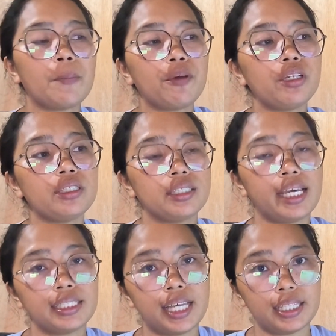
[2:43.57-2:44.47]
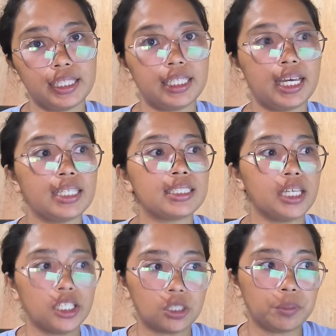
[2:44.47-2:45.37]
Tapos, next natin ay ang
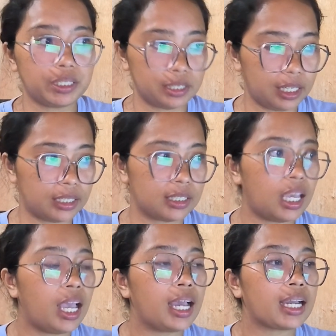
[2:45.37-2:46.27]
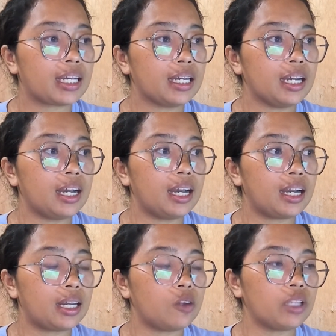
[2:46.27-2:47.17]
Sage Business,
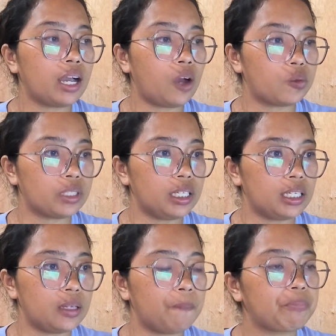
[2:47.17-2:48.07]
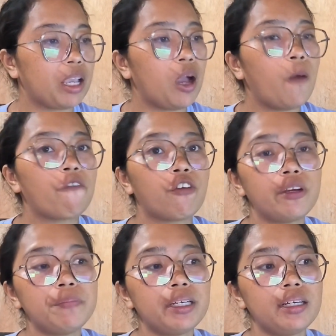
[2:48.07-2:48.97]
uh, Cloud Accounting.
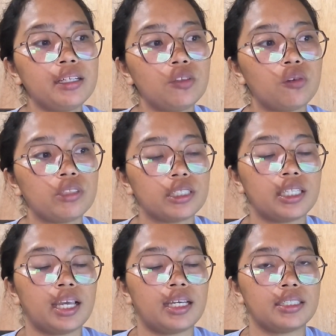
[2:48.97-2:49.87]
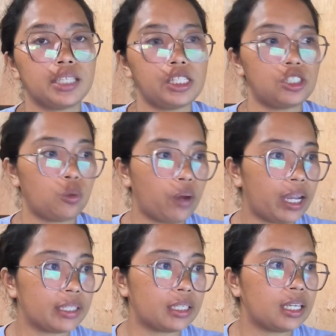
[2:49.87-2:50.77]
Formerly known siya ng Sage
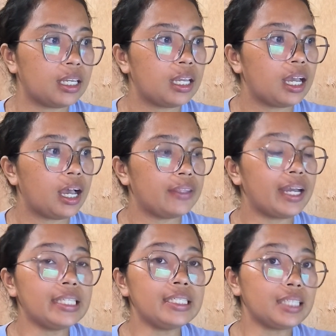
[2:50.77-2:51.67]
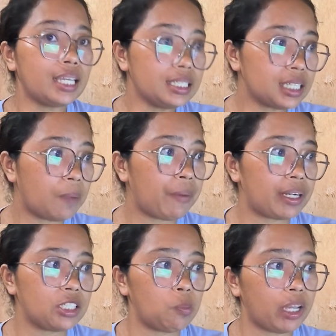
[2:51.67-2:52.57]
1 Uh, nakadesign siya
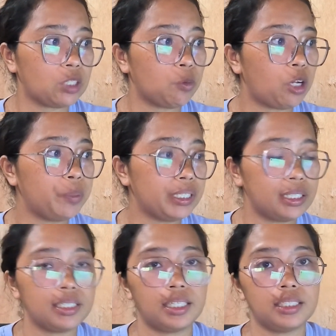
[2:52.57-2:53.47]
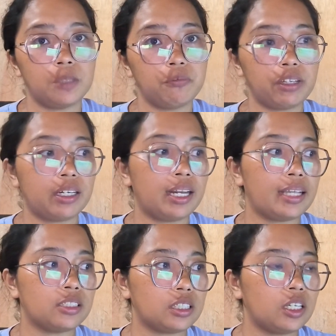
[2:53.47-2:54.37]
para sa mga small businesses and
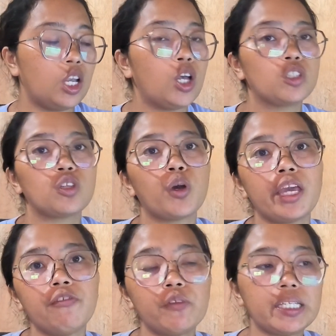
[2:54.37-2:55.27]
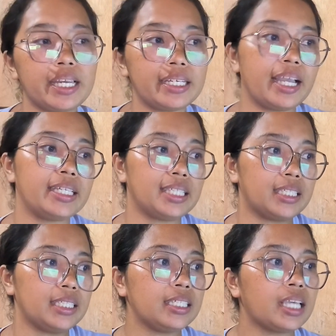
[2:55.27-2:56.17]
freelancer. So, FYI guys
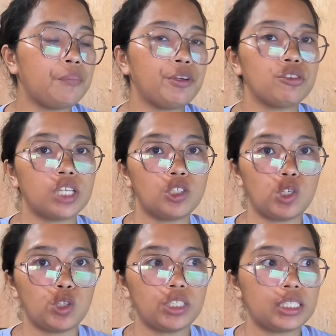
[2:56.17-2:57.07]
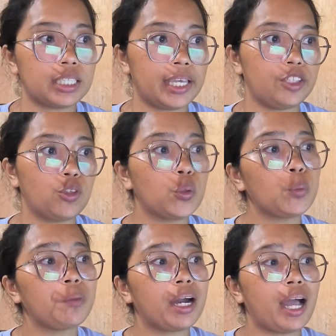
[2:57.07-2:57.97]
lang, sinasabi ko sa inyo yung design
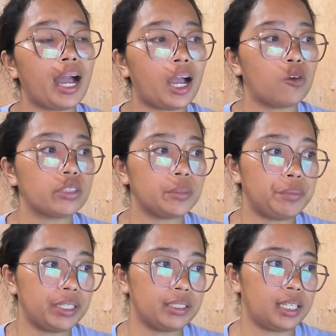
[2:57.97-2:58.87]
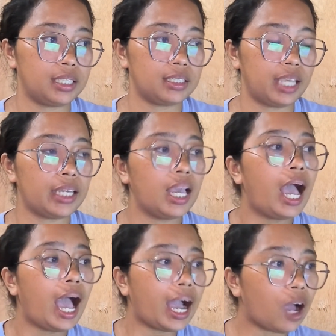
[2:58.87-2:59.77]
ng mga accounting business, ay,
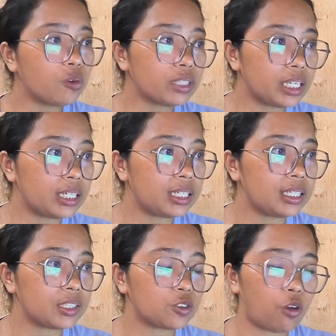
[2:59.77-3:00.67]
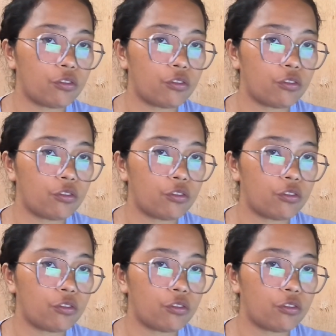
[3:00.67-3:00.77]
accounting